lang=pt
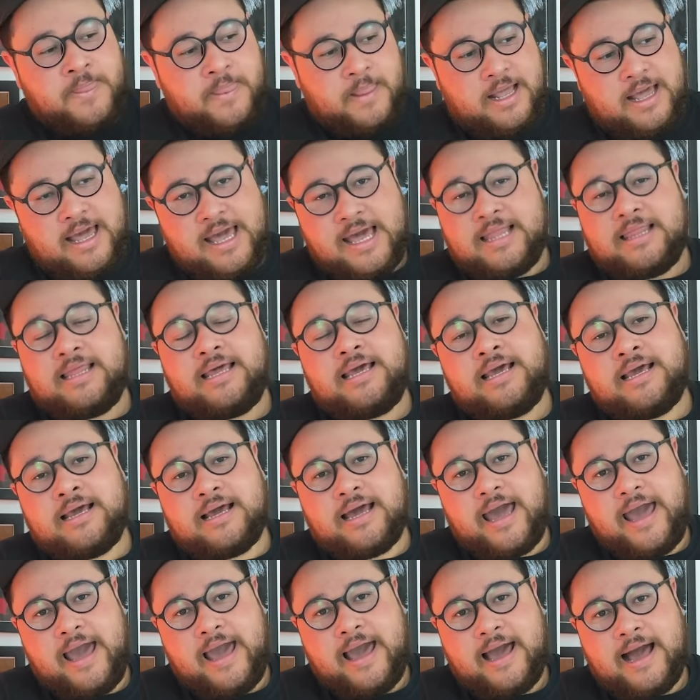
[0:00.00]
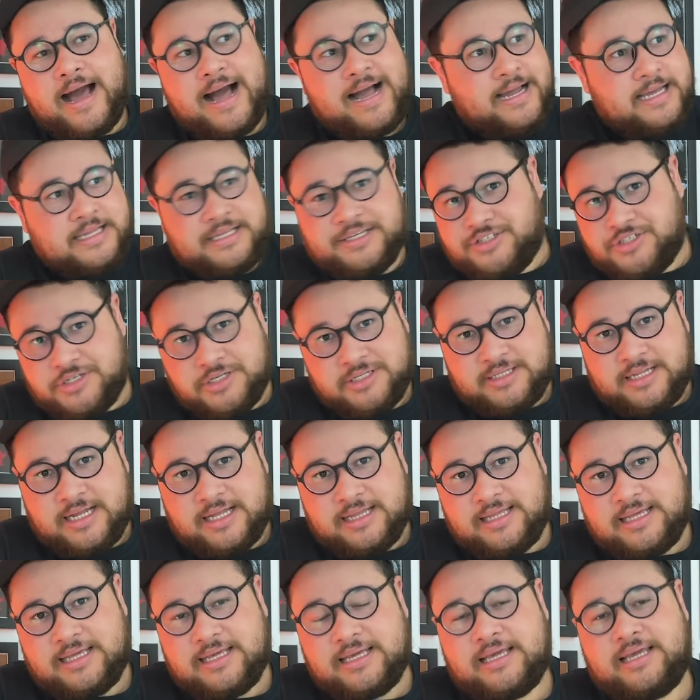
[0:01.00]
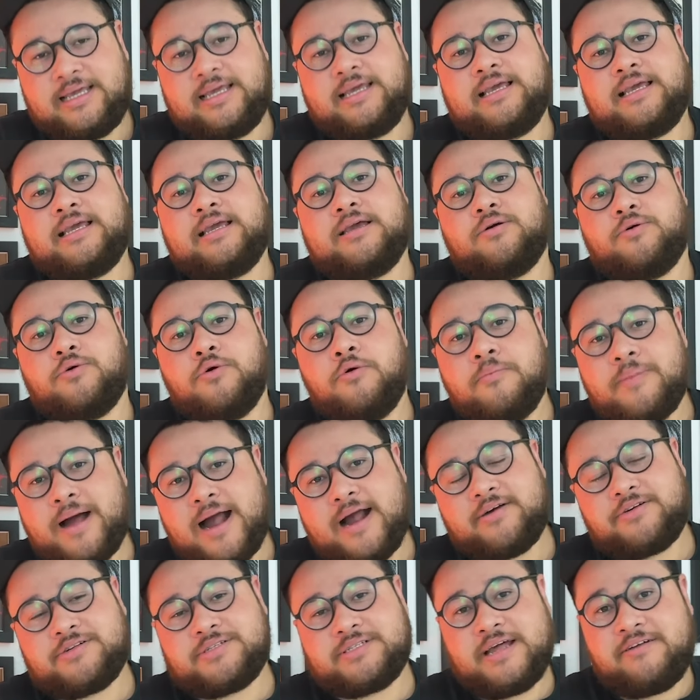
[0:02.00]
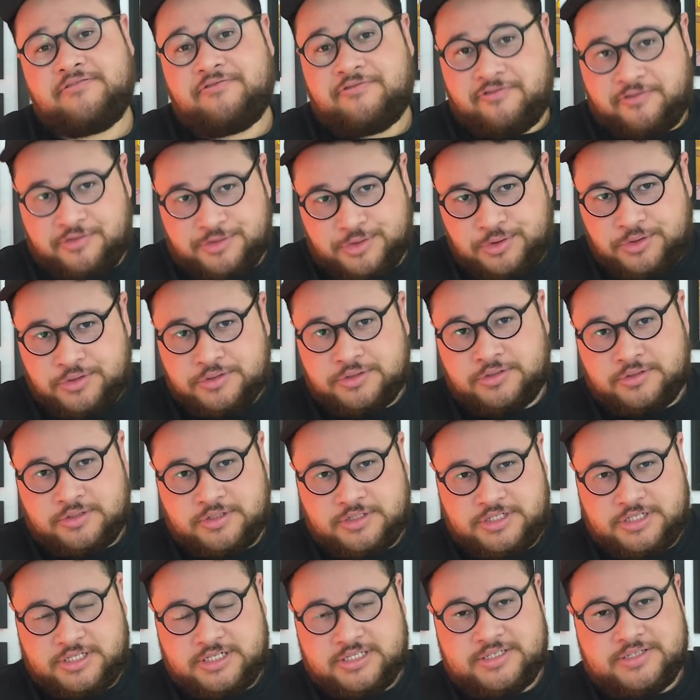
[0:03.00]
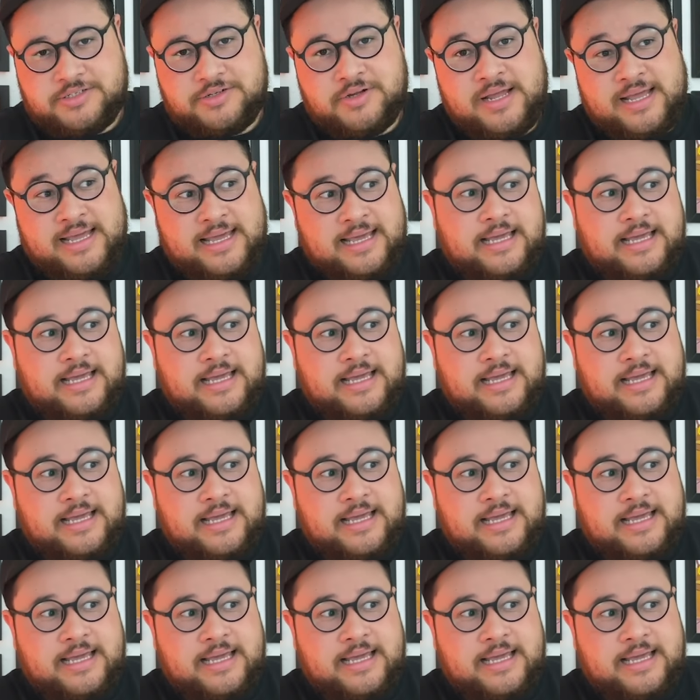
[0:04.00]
Ele é, acredita ali que o Marcos é fruto disso